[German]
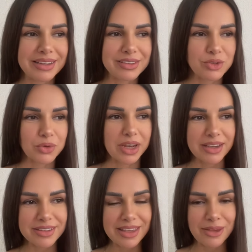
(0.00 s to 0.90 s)

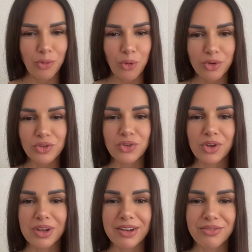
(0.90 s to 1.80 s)
zurechtgebogen,
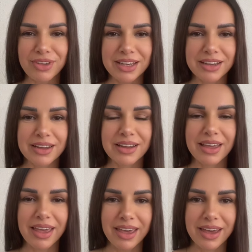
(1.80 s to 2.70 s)
sondern
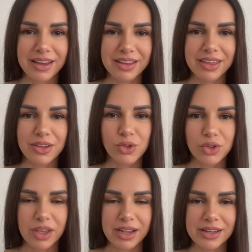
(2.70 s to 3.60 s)

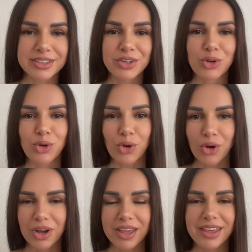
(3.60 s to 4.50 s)
wiederhergestellt,
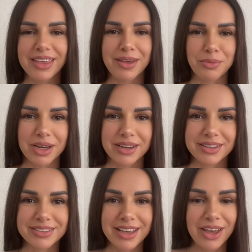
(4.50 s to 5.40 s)
neu
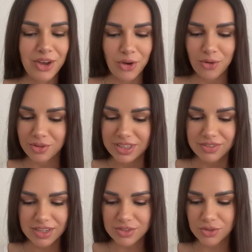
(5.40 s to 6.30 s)
gemacht. Und ich
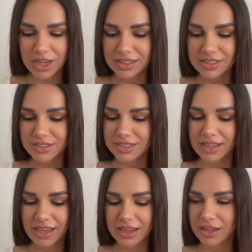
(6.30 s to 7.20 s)
weiß noch gar nicht, was der
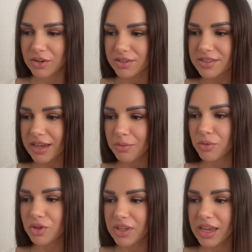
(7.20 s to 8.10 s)
Herr genau sagen
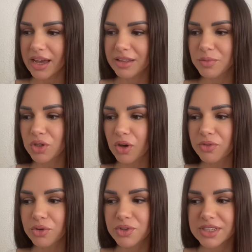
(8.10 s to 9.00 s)
möchte. Er hat mich auf
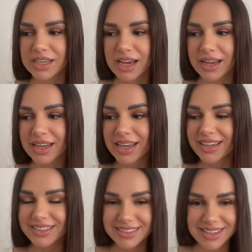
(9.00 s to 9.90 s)
Hosea
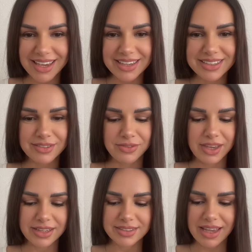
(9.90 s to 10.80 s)
6,
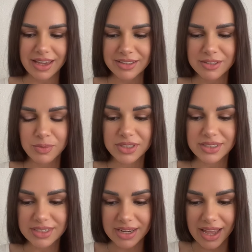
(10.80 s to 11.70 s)
Vers 1
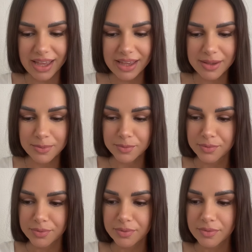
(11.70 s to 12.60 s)
bis 3
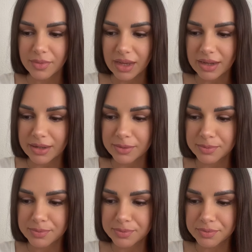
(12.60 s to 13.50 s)

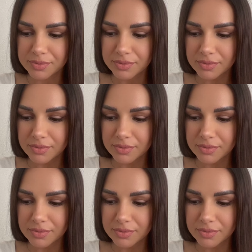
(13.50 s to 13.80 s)
ähm,